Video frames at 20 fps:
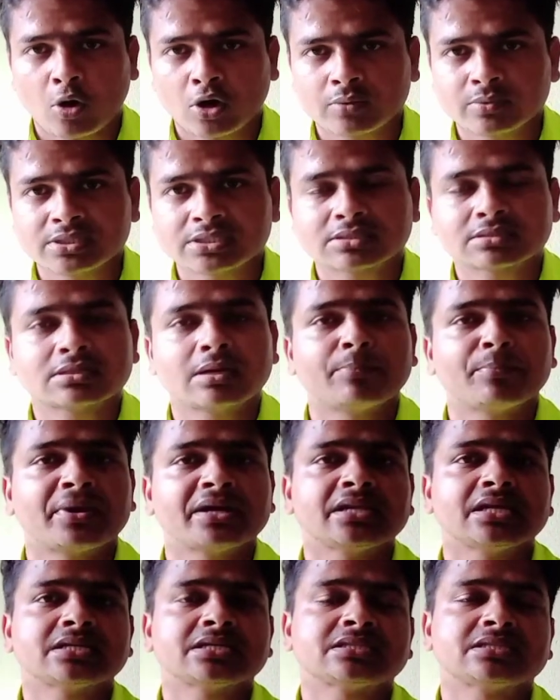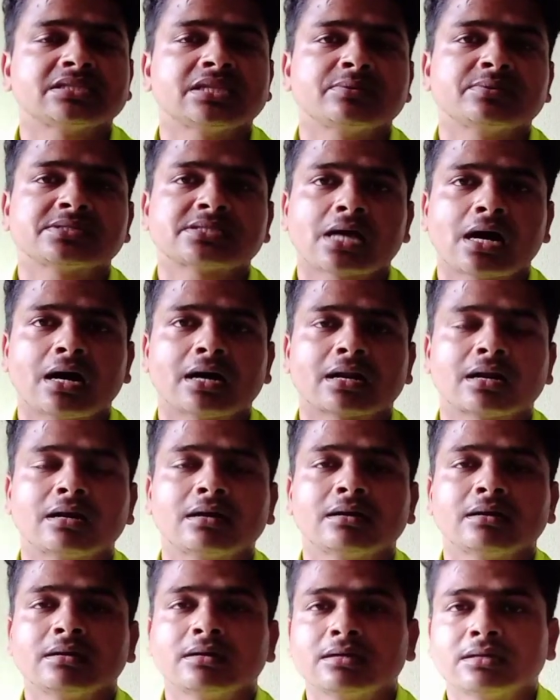और भी कंपनियाँ जितने भी
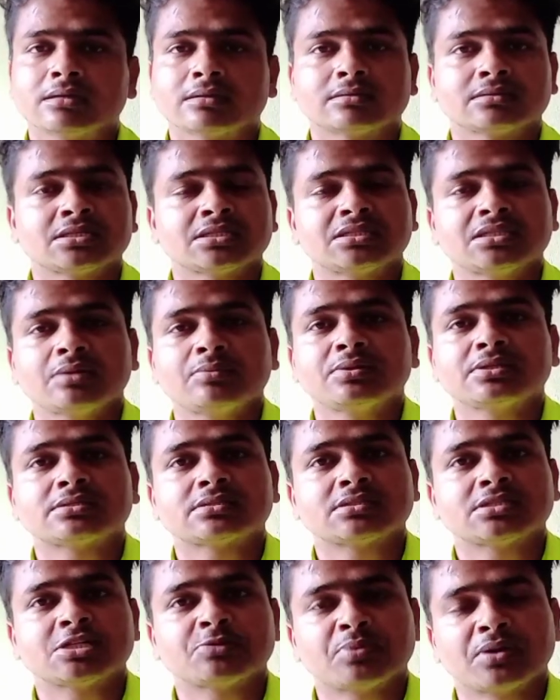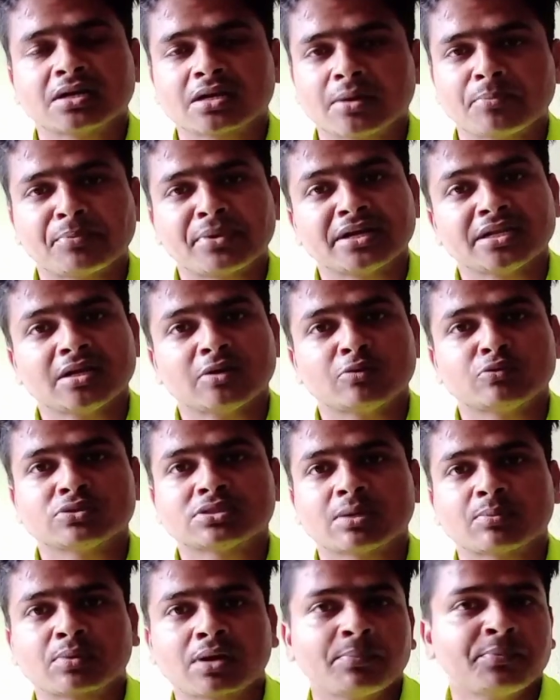सहारा जितने भी चिट फंड कंपनियाँ उन
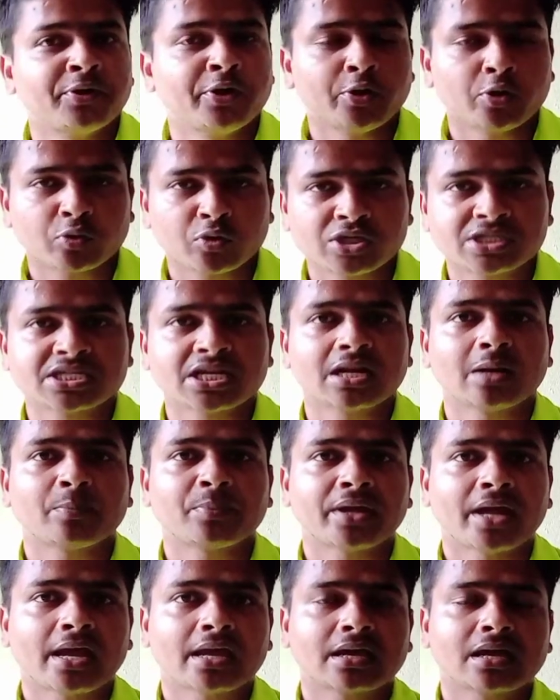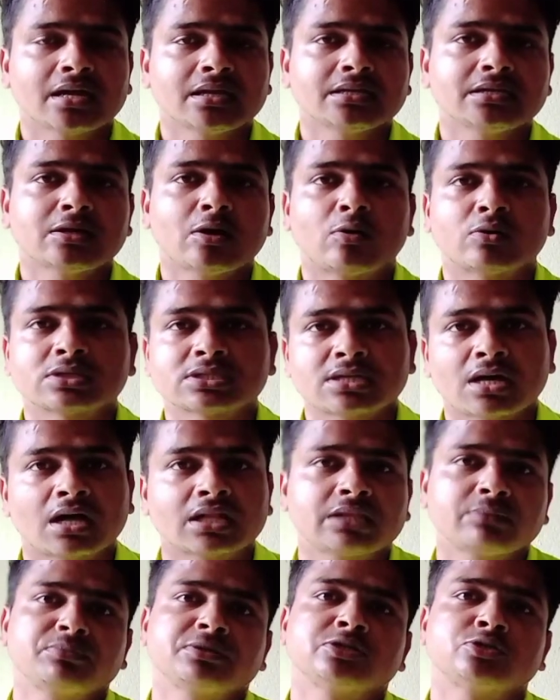सब का वीडियो तो इस चैनल पर आएगा ही और
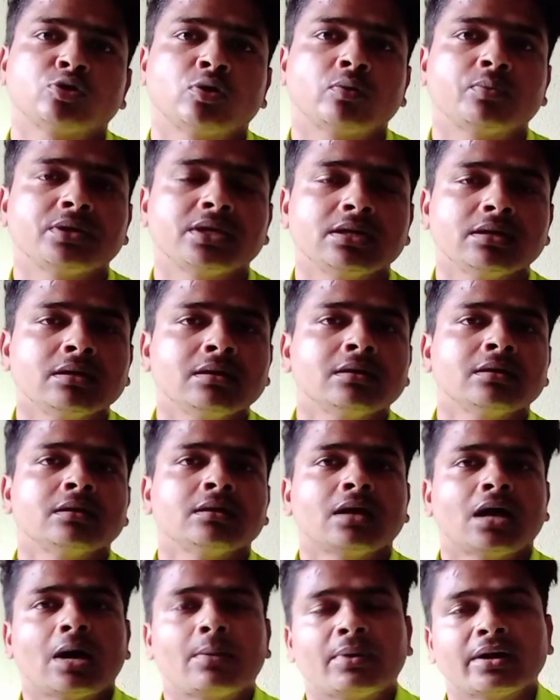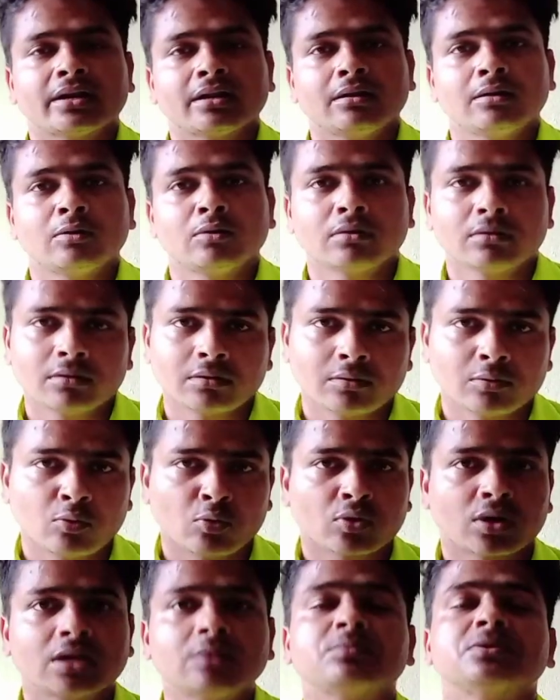साथ में जो भी हमारे
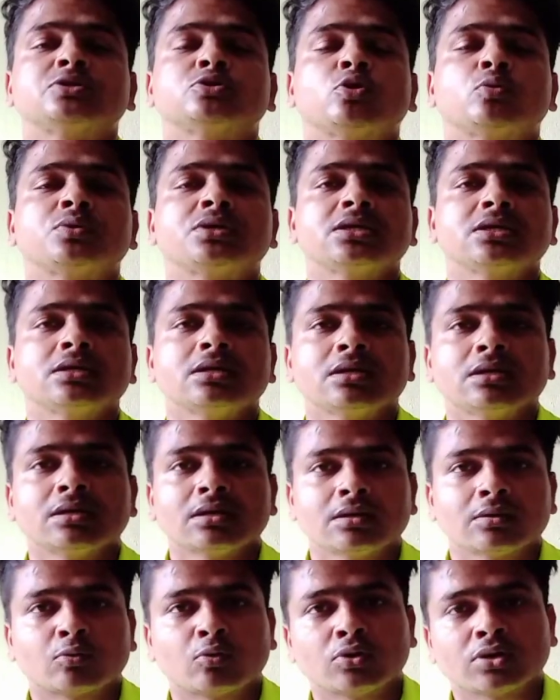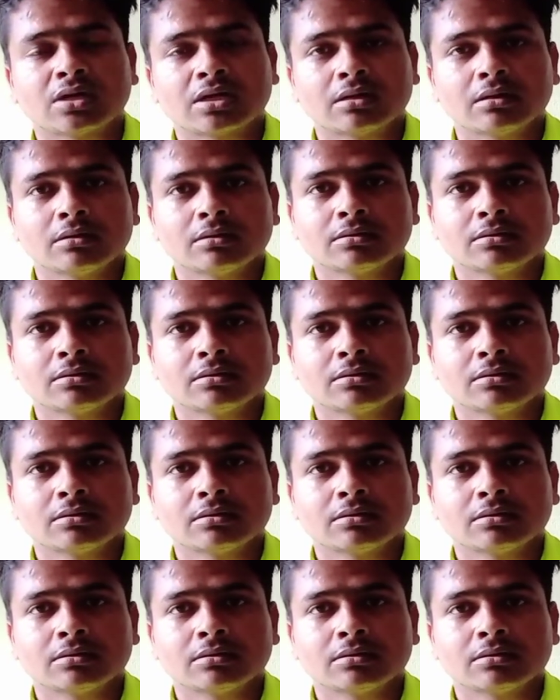लोकल में जो भी कोई